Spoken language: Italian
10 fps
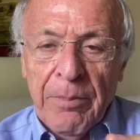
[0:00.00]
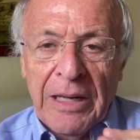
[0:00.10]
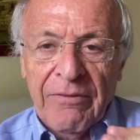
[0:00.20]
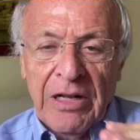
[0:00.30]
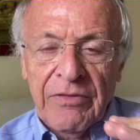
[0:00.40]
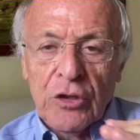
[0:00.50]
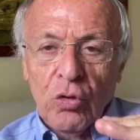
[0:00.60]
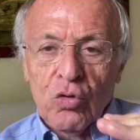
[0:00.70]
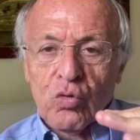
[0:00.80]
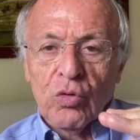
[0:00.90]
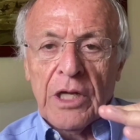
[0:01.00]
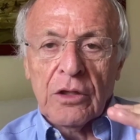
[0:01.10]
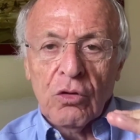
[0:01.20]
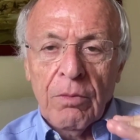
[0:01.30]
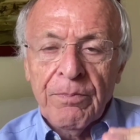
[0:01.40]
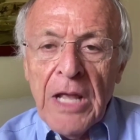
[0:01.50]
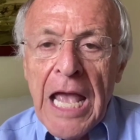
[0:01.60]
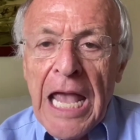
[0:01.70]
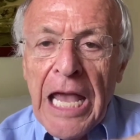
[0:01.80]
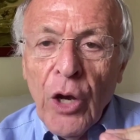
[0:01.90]
per aver vinto lo scudetto.
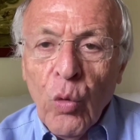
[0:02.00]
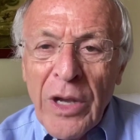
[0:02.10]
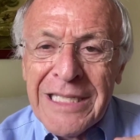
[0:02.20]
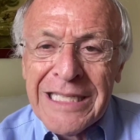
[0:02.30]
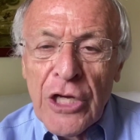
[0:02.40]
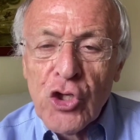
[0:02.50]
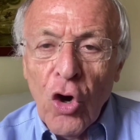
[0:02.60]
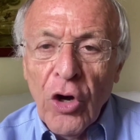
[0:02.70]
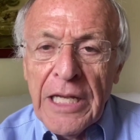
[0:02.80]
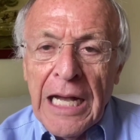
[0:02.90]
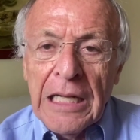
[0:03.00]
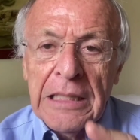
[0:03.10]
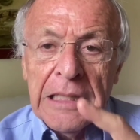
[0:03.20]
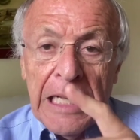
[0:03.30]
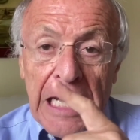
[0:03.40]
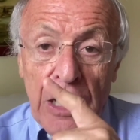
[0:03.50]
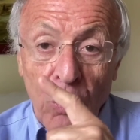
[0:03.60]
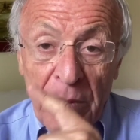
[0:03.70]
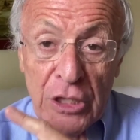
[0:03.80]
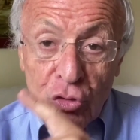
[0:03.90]
E questa gioia, e
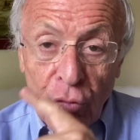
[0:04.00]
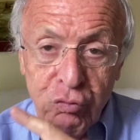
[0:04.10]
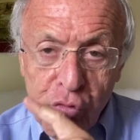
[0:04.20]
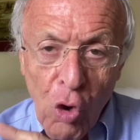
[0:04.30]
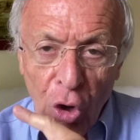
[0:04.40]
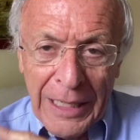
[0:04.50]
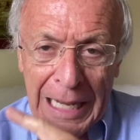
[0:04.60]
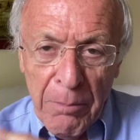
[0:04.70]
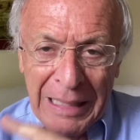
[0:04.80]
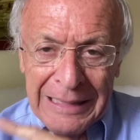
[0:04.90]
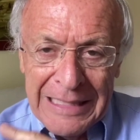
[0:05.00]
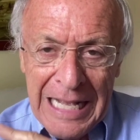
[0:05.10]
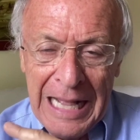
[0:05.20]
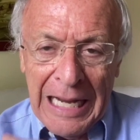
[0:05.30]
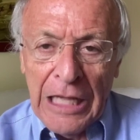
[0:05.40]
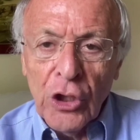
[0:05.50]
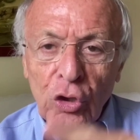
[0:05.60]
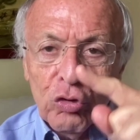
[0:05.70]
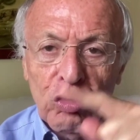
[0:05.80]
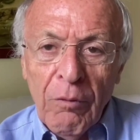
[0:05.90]
ho messo fuori la bandiera
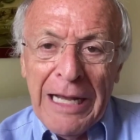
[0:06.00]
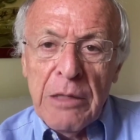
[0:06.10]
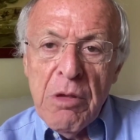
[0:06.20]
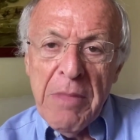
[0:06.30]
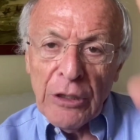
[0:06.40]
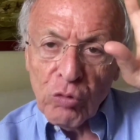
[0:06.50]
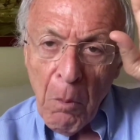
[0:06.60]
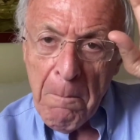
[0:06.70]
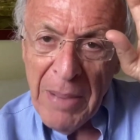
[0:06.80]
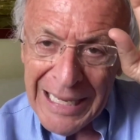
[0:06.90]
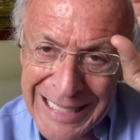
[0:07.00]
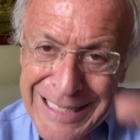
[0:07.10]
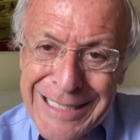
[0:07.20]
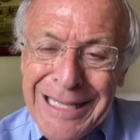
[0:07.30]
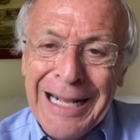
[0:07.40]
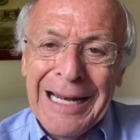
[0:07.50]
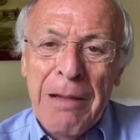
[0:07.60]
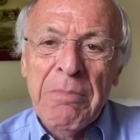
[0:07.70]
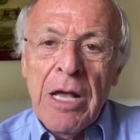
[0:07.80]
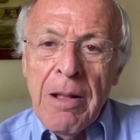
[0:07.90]
domani mi metto un bel
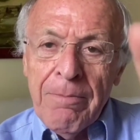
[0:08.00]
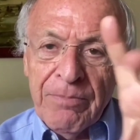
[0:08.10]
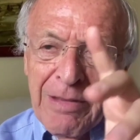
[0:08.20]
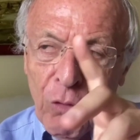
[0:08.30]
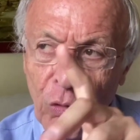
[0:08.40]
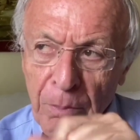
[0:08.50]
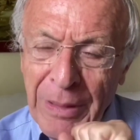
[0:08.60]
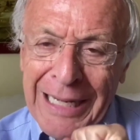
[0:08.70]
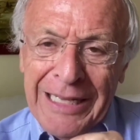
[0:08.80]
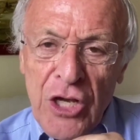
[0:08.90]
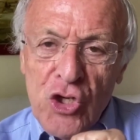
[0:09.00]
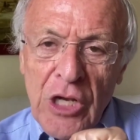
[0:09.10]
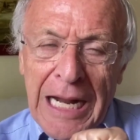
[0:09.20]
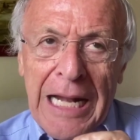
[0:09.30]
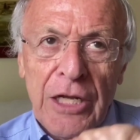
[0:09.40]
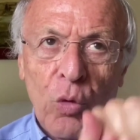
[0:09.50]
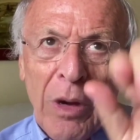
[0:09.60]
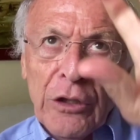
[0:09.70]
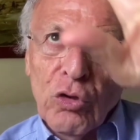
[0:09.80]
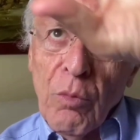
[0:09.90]
Instagram, devo comprare dei gerani.
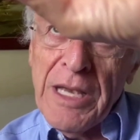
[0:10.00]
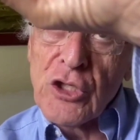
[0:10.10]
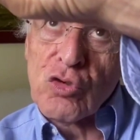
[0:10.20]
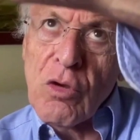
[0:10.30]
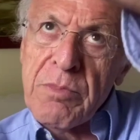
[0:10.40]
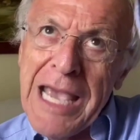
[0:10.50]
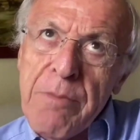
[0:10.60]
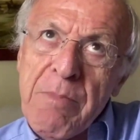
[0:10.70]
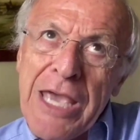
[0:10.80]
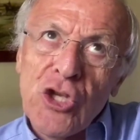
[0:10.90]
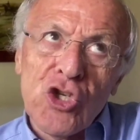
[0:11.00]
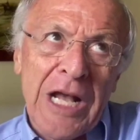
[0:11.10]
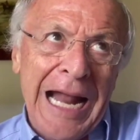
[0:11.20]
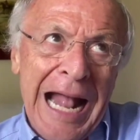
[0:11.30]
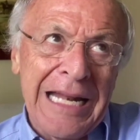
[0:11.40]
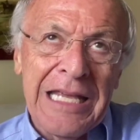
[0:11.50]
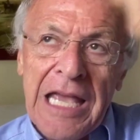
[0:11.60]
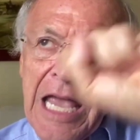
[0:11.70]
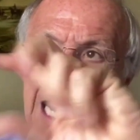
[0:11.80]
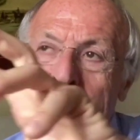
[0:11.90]
Quando ho messo i miei bei gerani
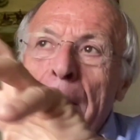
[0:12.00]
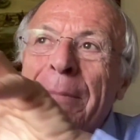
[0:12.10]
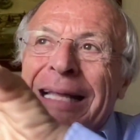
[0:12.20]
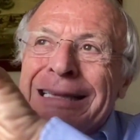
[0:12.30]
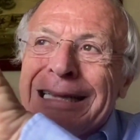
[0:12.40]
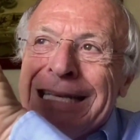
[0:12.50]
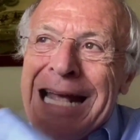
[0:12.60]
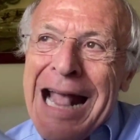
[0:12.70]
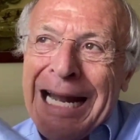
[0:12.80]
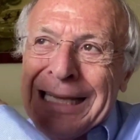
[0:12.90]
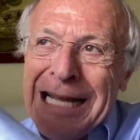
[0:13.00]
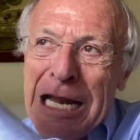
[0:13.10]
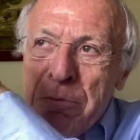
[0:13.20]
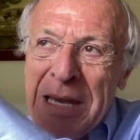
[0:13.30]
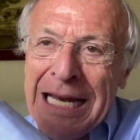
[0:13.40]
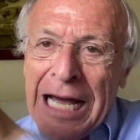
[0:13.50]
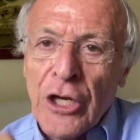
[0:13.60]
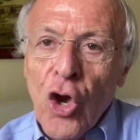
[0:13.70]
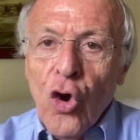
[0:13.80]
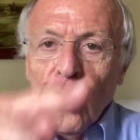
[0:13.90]
e la bandiera del
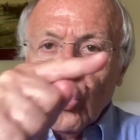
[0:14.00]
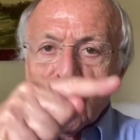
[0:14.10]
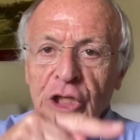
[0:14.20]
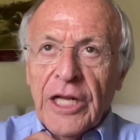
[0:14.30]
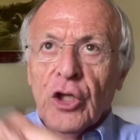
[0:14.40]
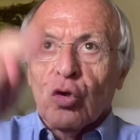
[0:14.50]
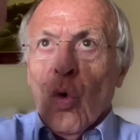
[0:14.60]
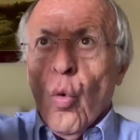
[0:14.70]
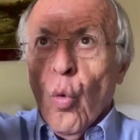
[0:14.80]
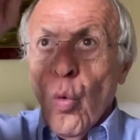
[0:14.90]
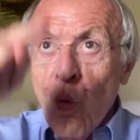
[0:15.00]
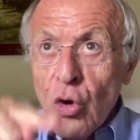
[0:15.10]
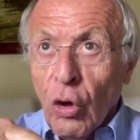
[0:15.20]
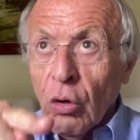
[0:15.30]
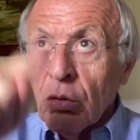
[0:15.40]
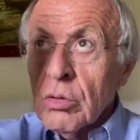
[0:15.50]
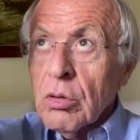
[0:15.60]
Milan con scritto 1,